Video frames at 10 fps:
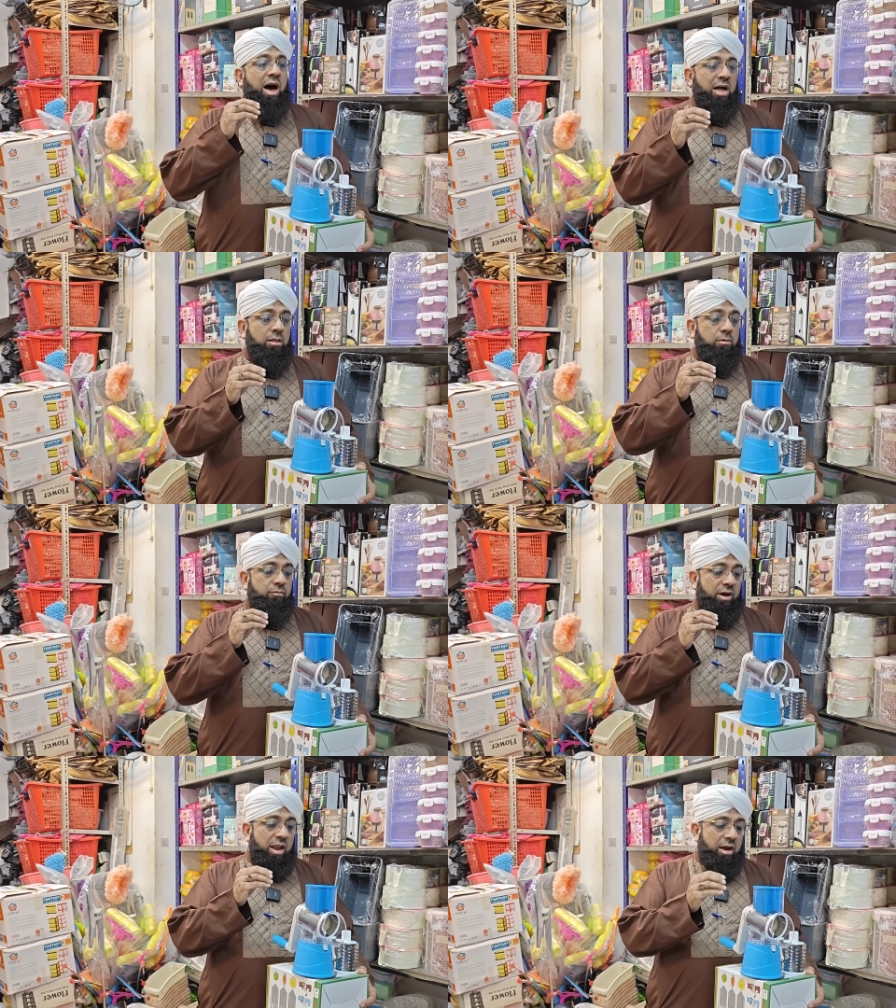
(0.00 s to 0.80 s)
हाथ
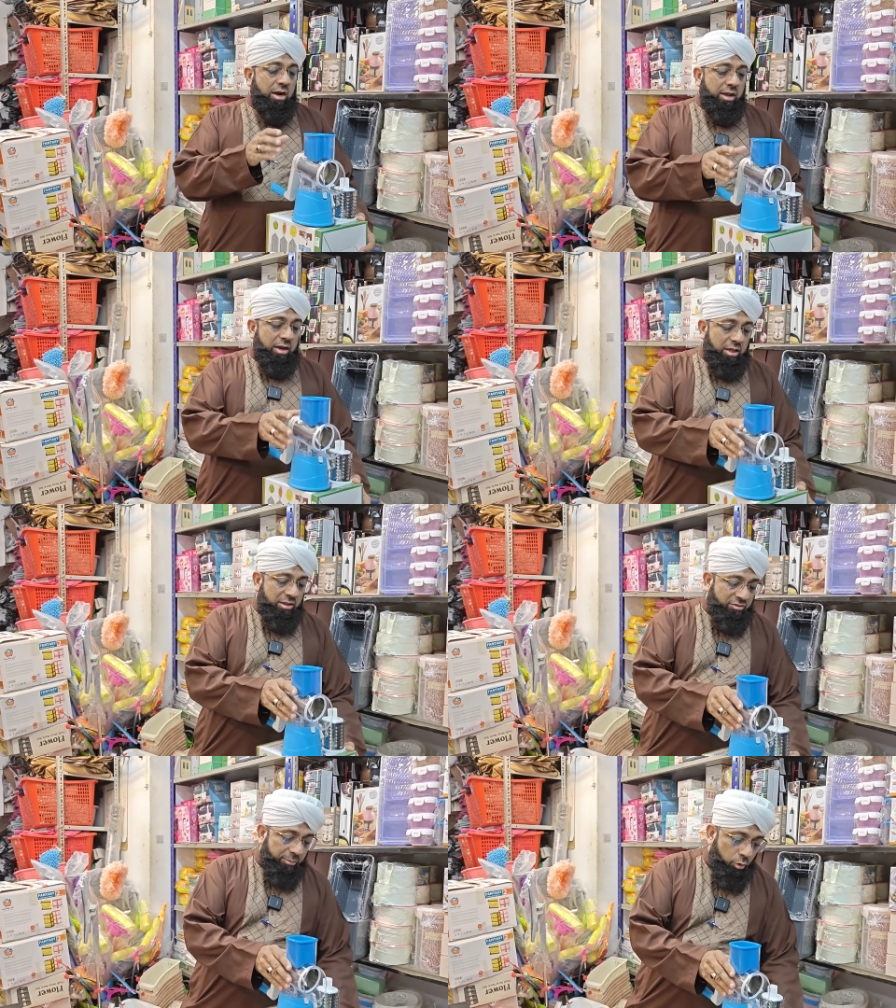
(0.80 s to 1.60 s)
वगैरह कटने का
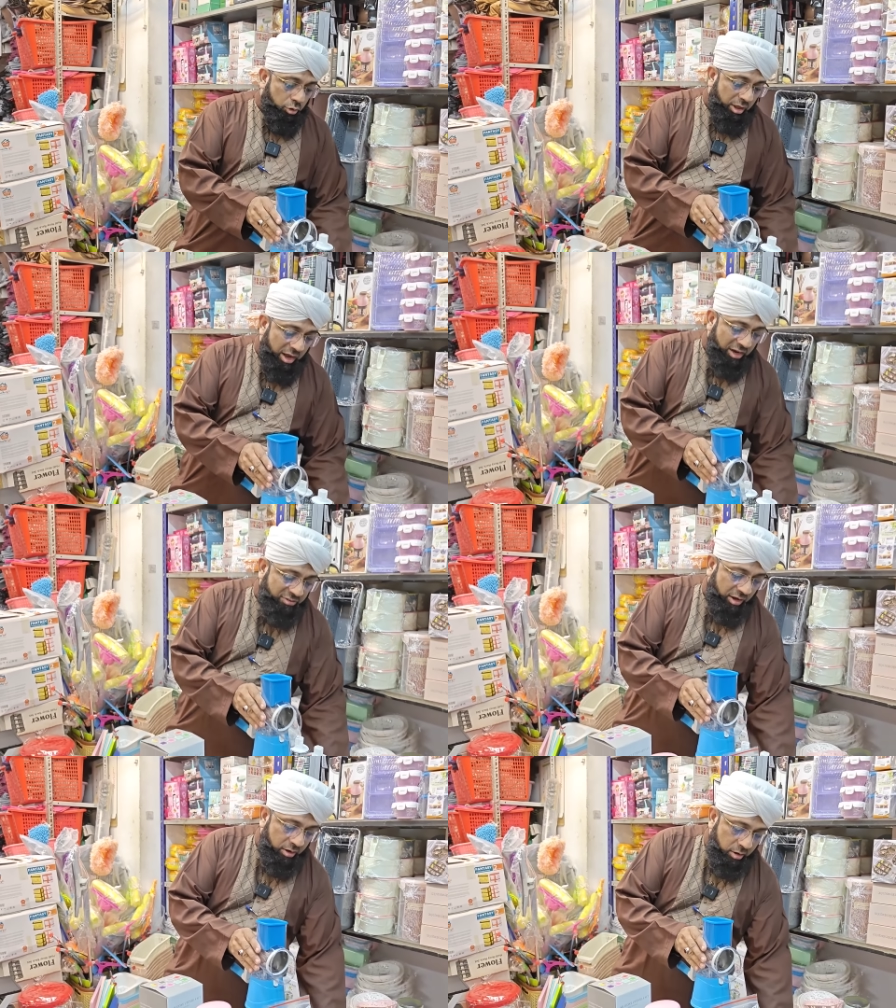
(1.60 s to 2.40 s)
अंदेशा भी होता है ना
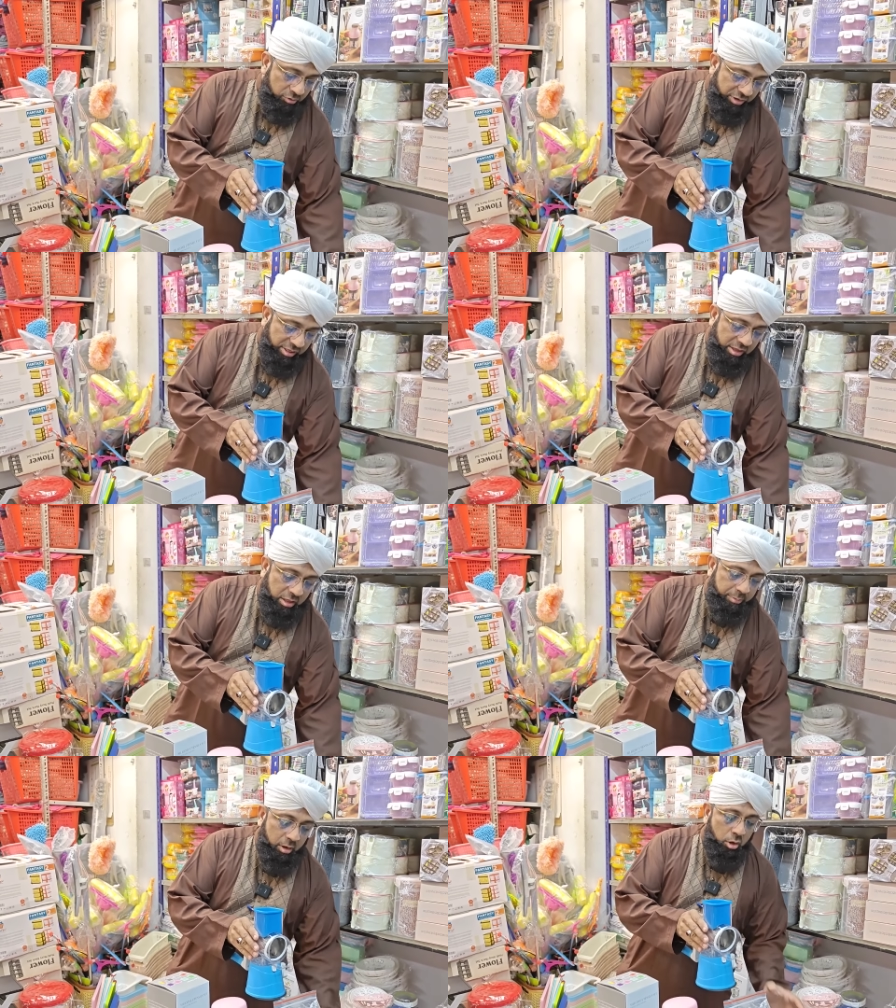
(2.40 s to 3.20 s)
अक्सर जल्दी
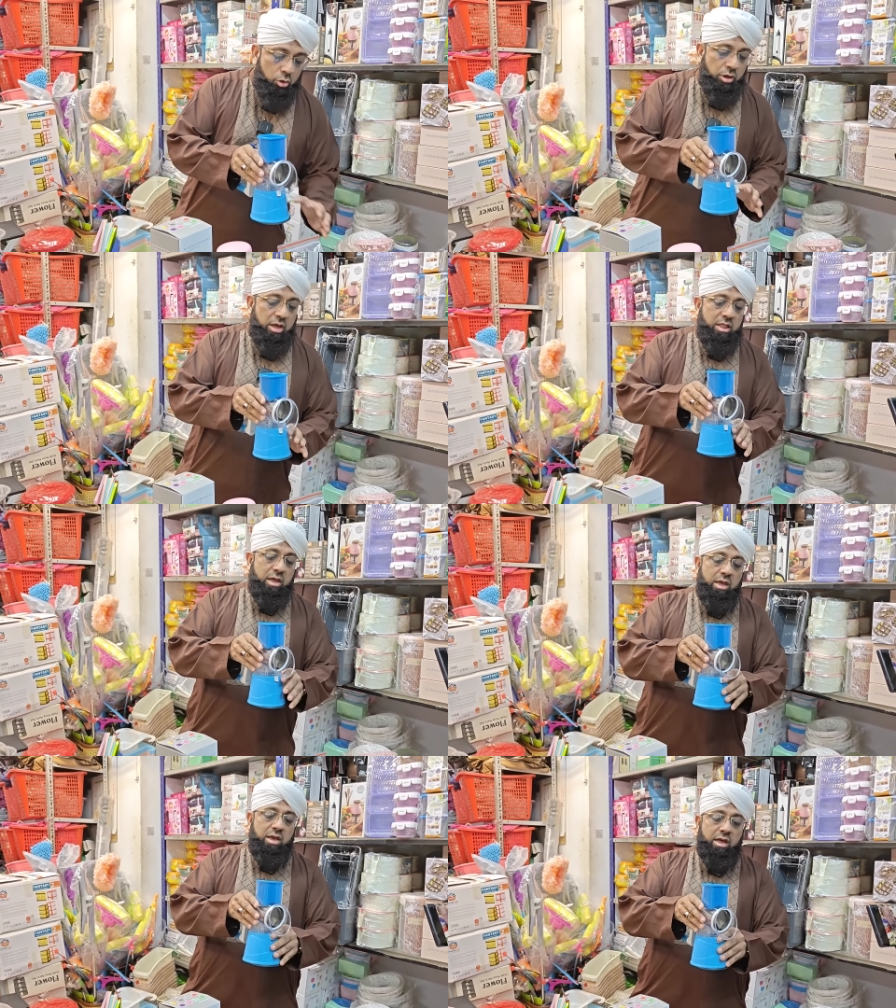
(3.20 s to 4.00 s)
जल्दी में तो ये
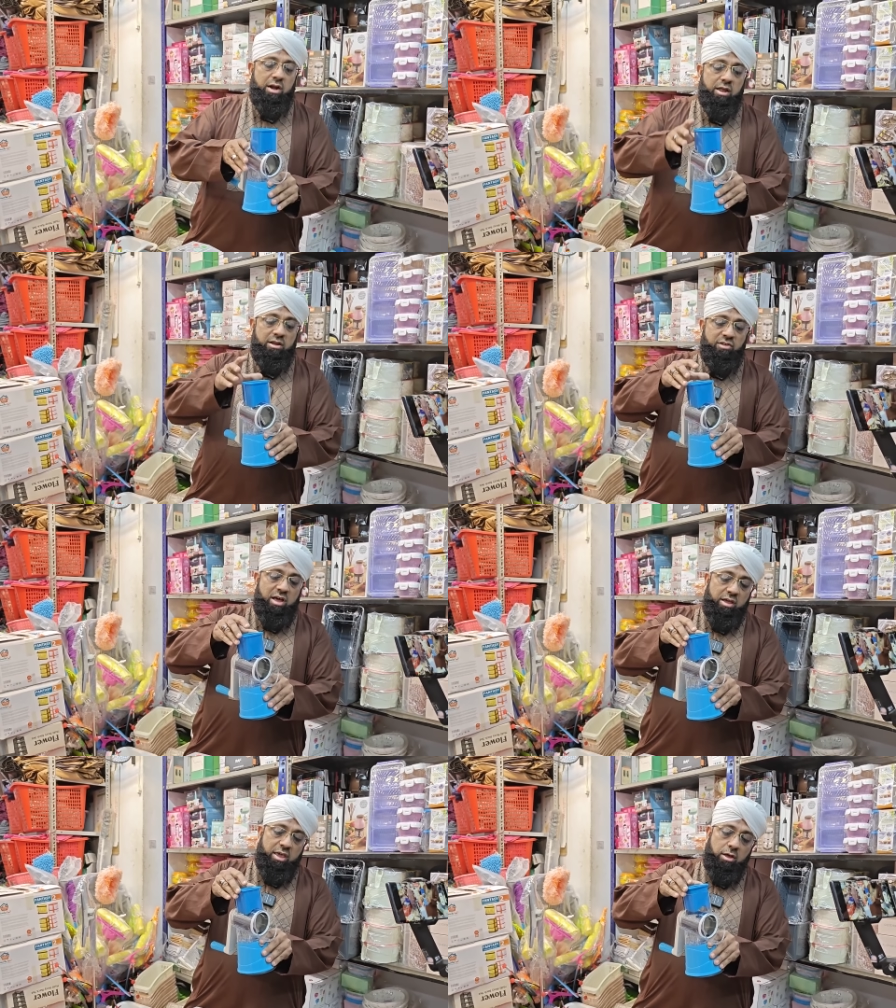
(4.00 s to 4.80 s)
देखें ये ग्रेटर
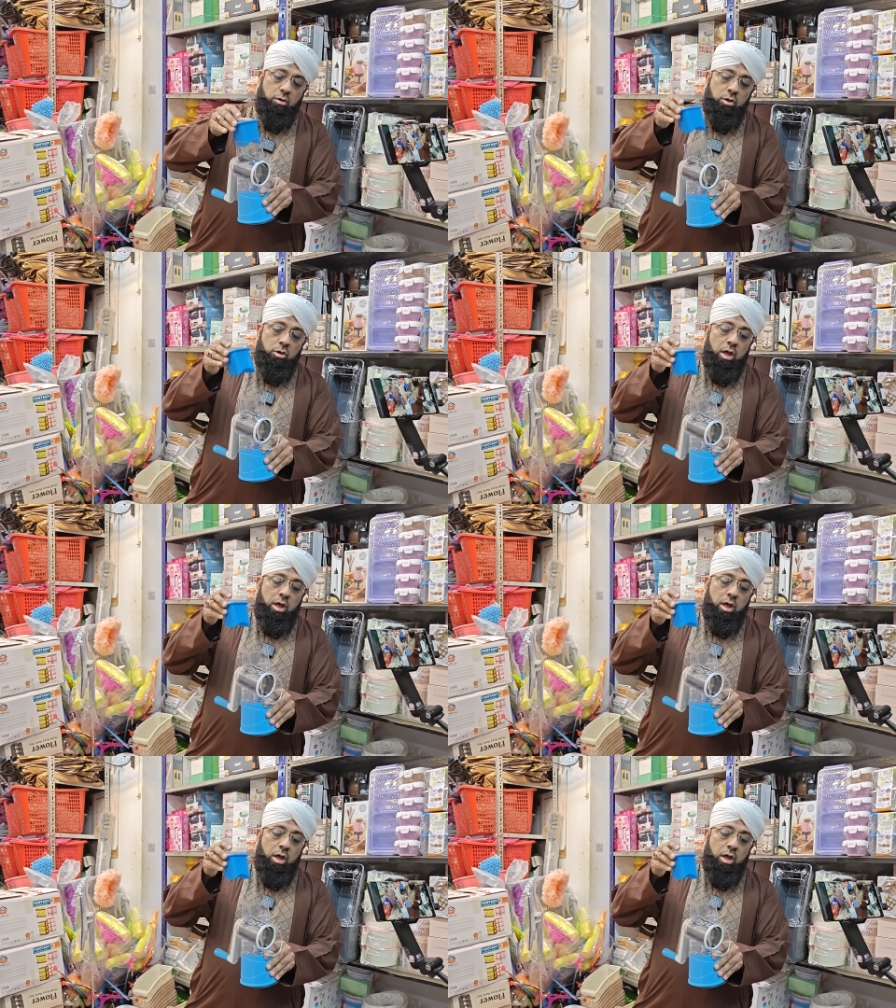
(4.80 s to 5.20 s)
ऐसा आ गया